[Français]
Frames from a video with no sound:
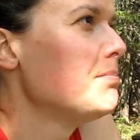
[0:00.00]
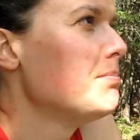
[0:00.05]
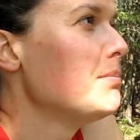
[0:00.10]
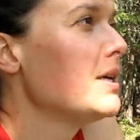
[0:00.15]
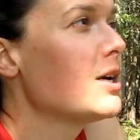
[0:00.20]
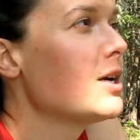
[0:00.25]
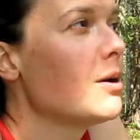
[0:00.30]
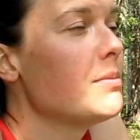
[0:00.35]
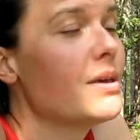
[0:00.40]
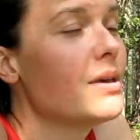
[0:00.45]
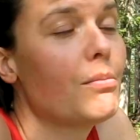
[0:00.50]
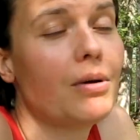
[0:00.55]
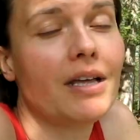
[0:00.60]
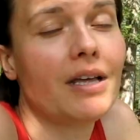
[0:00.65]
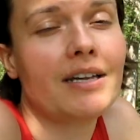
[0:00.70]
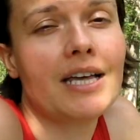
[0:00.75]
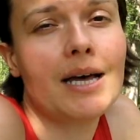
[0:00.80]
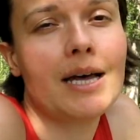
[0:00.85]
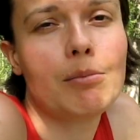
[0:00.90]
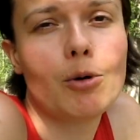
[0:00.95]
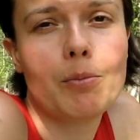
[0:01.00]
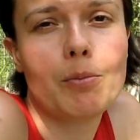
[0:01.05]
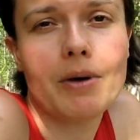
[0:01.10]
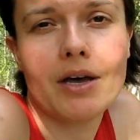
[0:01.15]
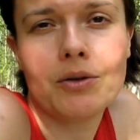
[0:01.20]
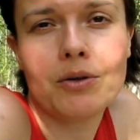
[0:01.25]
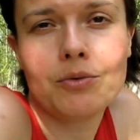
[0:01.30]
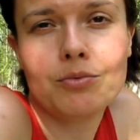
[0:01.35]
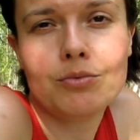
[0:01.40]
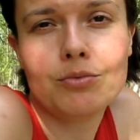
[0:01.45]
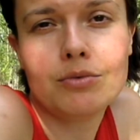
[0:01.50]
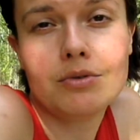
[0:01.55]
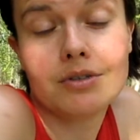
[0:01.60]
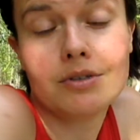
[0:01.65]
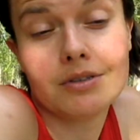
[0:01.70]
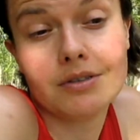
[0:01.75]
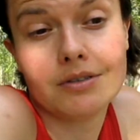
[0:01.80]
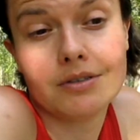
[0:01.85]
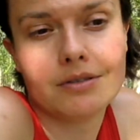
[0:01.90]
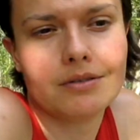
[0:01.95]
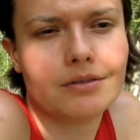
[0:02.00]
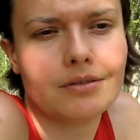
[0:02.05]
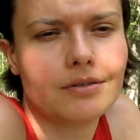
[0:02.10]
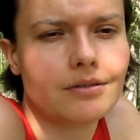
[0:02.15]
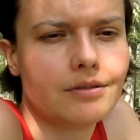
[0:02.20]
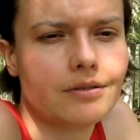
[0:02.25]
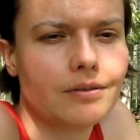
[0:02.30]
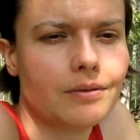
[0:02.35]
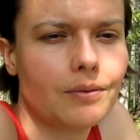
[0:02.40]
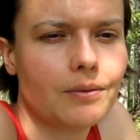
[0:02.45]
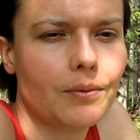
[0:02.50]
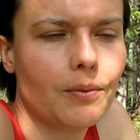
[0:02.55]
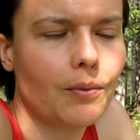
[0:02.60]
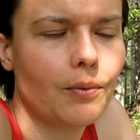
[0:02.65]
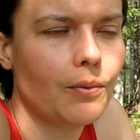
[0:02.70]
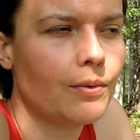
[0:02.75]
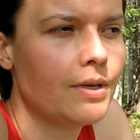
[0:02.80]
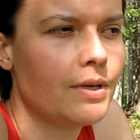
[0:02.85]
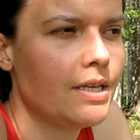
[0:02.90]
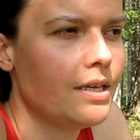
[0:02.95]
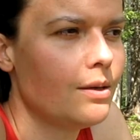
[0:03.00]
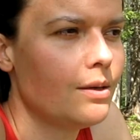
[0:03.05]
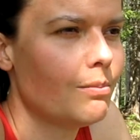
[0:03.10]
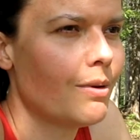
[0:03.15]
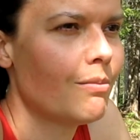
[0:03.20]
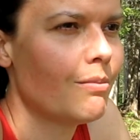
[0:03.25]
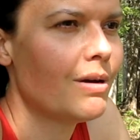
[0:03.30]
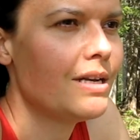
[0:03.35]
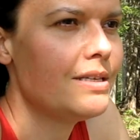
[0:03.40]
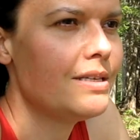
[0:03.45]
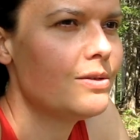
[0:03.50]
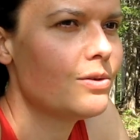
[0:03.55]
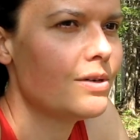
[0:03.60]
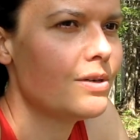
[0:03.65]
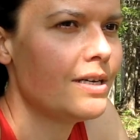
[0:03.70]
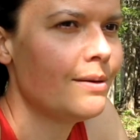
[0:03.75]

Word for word: Mais comme il y a plein d'arbres partout, euh, on est pas mal isolé.